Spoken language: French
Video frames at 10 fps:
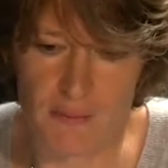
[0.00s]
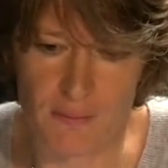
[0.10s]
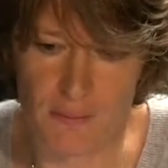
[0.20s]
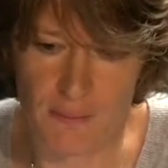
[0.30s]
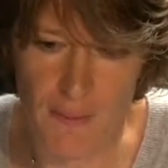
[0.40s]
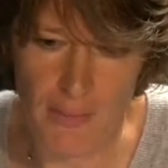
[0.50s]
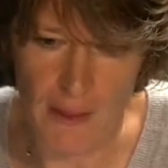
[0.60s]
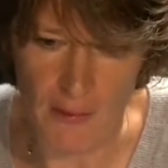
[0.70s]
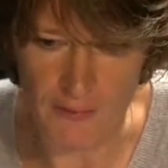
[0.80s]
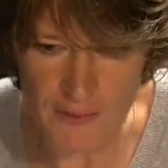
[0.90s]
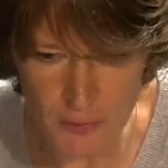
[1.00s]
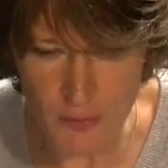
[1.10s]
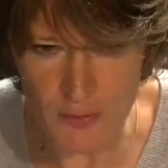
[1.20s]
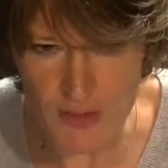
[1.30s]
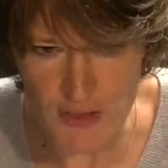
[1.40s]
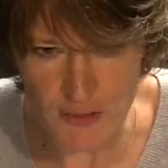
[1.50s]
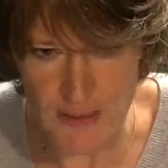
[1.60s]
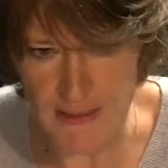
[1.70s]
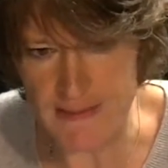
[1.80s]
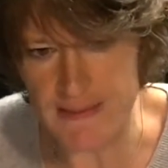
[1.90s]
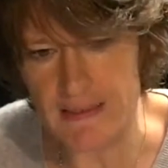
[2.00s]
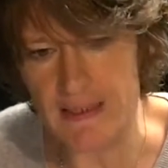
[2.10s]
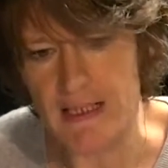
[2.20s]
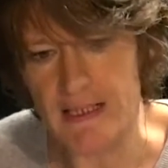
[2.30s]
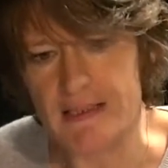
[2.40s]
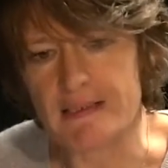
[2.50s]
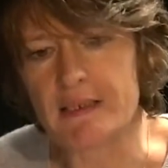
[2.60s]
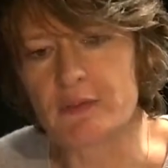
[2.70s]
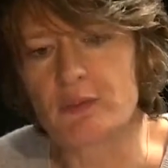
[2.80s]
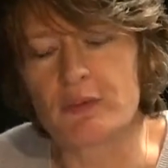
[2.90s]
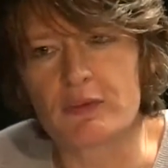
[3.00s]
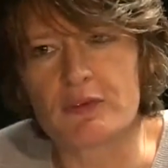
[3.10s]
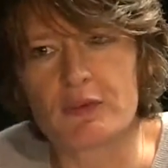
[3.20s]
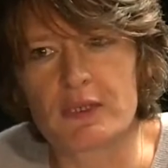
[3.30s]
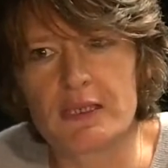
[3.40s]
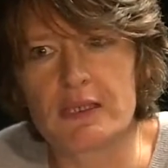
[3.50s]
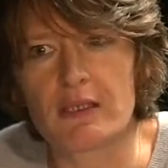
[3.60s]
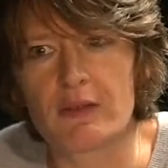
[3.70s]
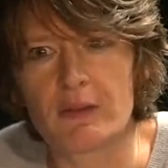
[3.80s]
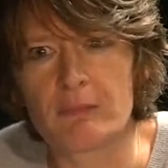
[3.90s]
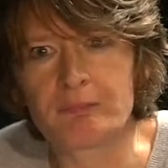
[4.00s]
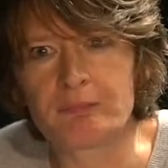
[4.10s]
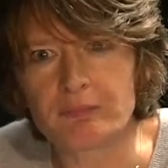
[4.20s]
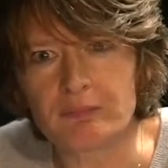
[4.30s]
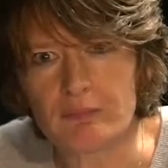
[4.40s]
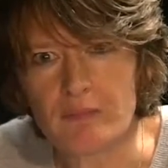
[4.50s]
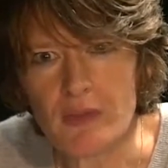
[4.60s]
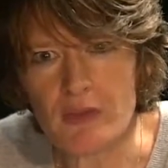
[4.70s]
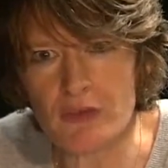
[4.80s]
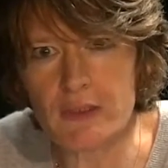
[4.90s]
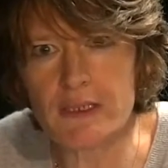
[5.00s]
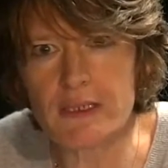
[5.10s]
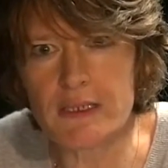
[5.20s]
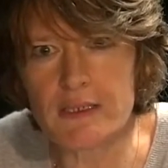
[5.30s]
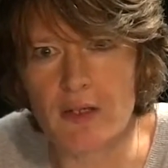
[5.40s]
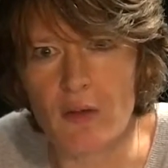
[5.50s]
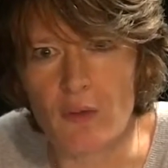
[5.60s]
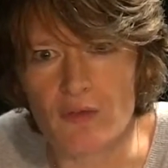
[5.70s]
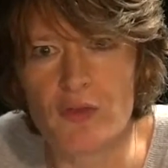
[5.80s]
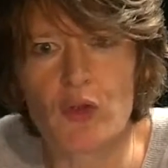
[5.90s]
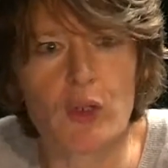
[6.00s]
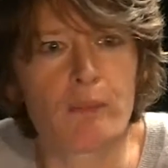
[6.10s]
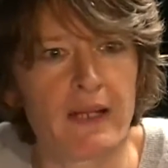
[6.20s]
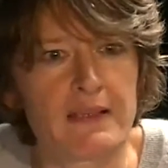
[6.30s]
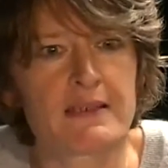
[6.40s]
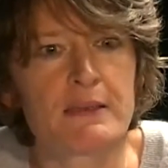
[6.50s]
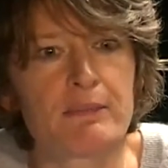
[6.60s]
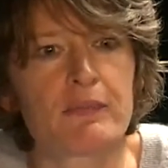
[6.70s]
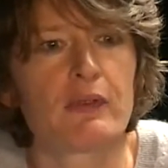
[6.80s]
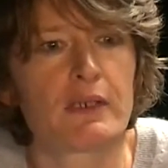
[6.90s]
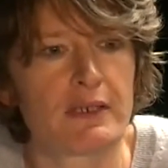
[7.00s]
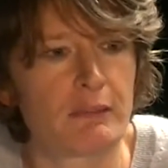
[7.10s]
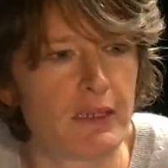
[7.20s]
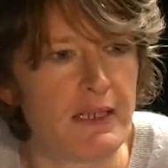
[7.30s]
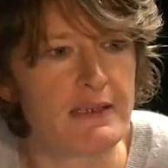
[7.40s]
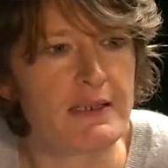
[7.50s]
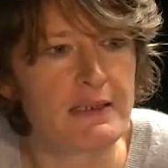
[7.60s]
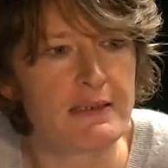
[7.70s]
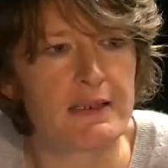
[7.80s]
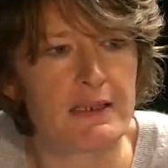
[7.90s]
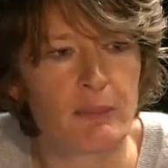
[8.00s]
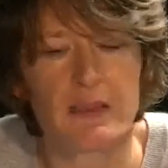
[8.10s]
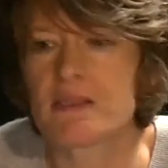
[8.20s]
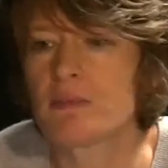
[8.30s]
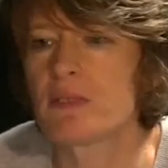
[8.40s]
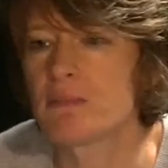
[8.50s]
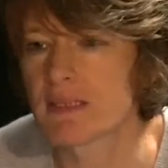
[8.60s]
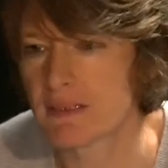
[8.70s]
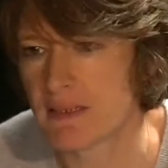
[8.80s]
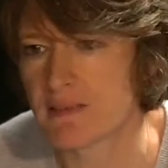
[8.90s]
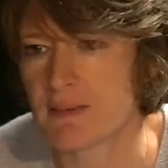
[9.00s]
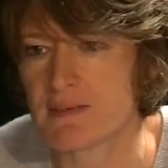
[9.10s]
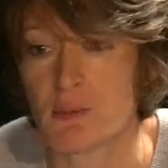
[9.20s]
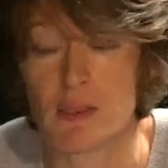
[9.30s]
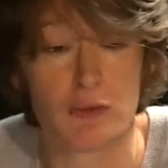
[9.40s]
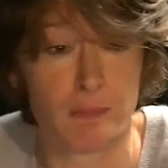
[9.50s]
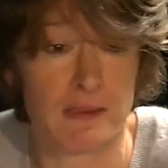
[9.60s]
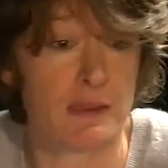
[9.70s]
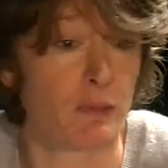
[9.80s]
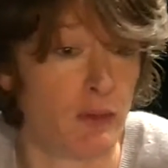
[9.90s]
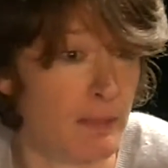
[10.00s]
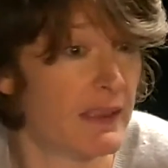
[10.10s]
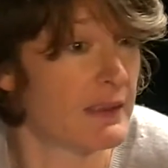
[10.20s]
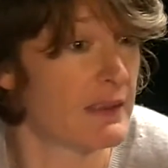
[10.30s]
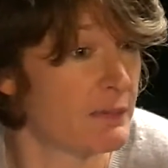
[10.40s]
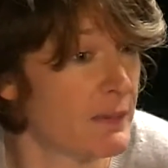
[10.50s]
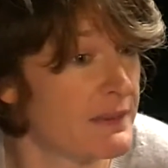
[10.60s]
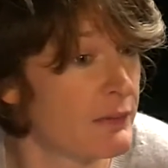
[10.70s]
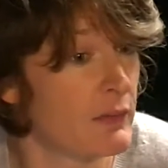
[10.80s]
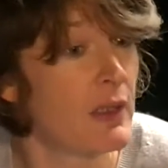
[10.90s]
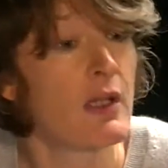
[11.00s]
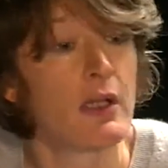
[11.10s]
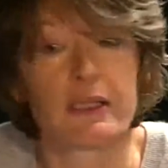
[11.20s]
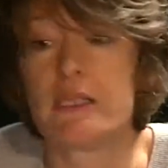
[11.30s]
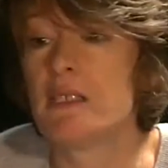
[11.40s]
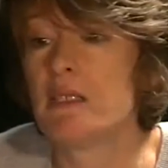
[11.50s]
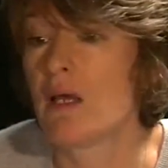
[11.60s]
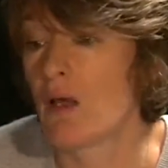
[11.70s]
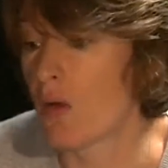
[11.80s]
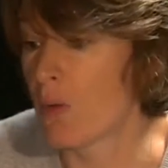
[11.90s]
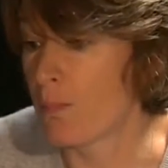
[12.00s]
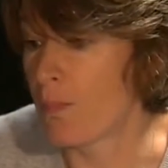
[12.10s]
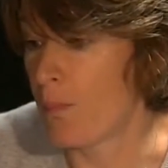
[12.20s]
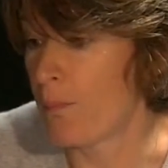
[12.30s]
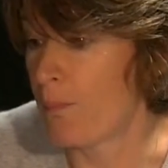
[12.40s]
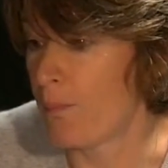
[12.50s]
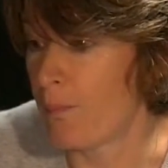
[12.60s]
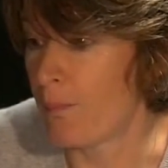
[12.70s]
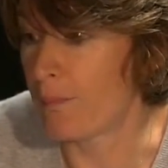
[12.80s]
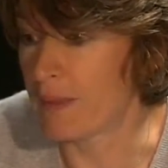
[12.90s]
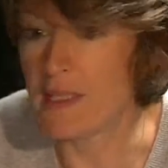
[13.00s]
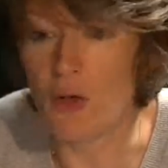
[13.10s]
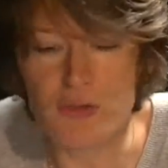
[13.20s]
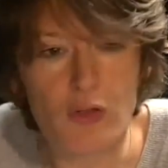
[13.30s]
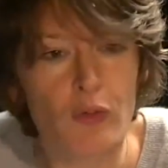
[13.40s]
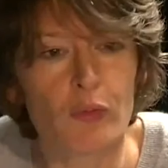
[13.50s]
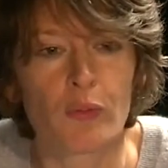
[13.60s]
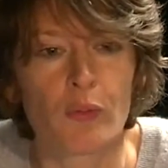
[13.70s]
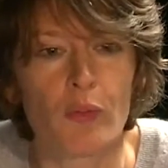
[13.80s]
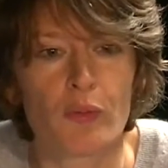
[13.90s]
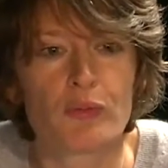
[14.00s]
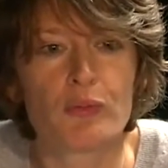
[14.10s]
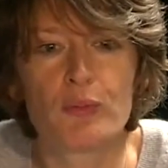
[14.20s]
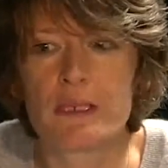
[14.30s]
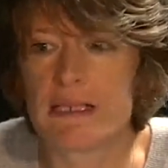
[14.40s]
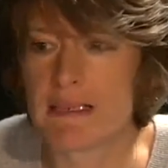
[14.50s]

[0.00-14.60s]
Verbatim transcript: de, euh, déontologie journalistique. C'est donc ce qui ce qui euh, vaut comme principe dans les démocraties, c'est le principe de liberté d'expression. Et ce principe de liberté d'expression, qui, euh, hum, entend que euh, tous